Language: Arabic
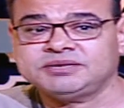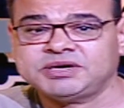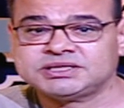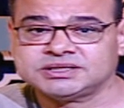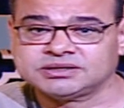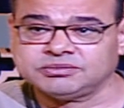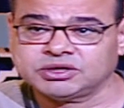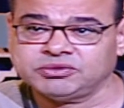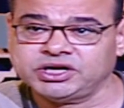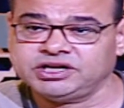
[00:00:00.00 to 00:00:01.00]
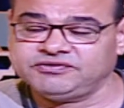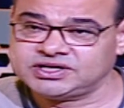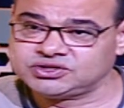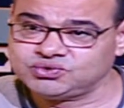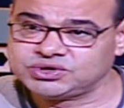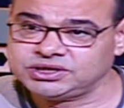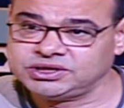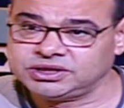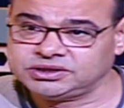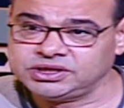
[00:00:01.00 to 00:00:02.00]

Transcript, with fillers: بس الطماطمايه اللي فيها السوسه ديت